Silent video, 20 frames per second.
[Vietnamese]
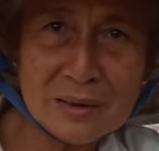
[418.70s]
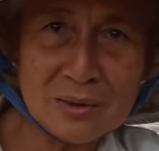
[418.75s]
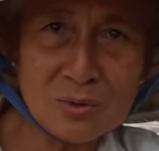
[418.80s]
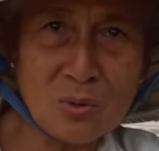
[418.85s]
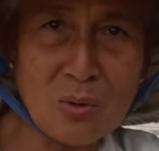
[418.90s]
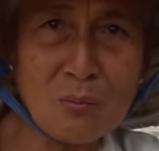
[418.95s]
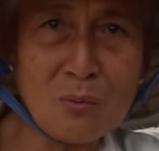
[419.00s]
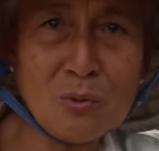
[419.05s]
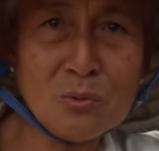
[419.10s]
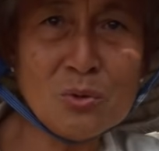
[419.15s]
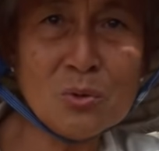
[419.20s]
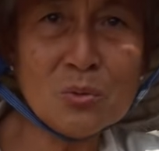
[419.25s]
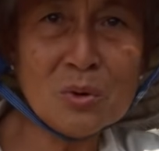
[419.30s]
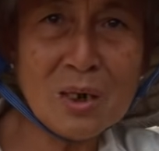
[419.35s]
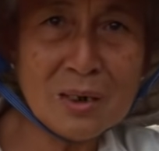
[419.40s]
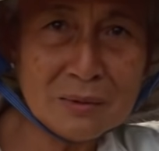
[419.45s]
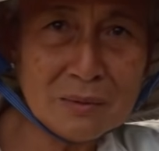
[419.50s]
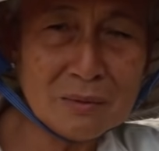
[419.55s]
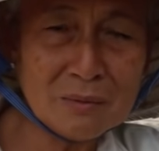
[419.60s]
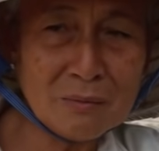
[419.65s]
đi đồng mua dục
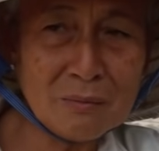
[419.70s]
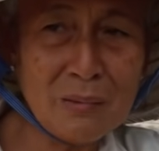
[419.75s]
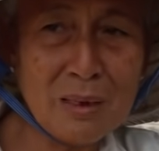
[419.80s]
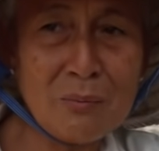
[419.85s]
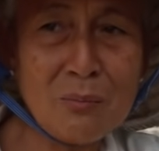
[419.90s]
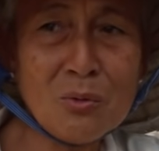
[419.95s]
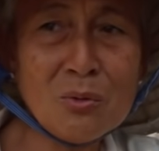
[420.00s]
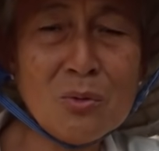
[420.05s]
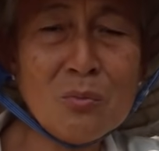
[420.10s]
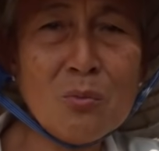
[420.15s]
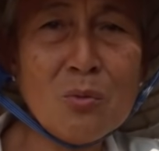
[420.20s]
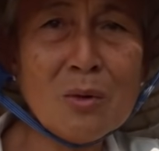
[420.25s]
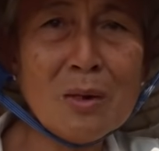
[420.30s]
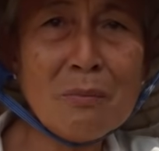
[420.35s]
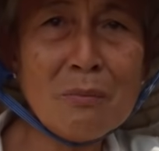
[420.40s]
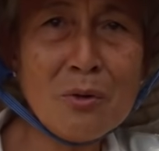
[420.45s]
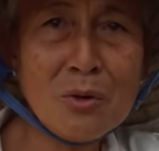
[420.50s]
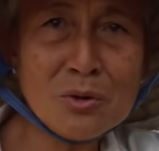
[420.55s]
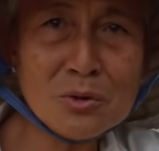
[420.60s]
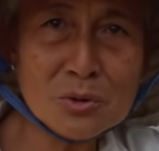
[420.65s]
hết mai mốt nó mua cái
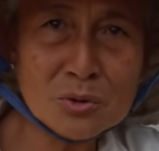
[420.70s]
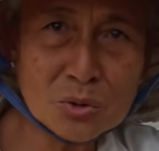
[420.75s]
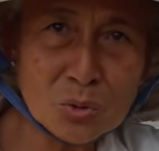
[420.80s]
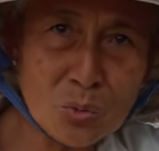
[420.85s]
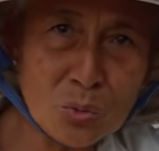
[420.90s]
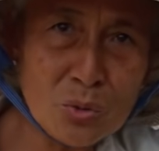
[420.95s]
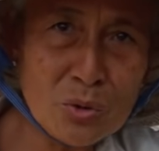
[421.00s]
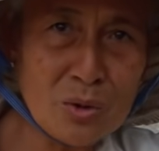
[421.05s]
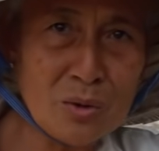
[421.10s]
mối cho tôi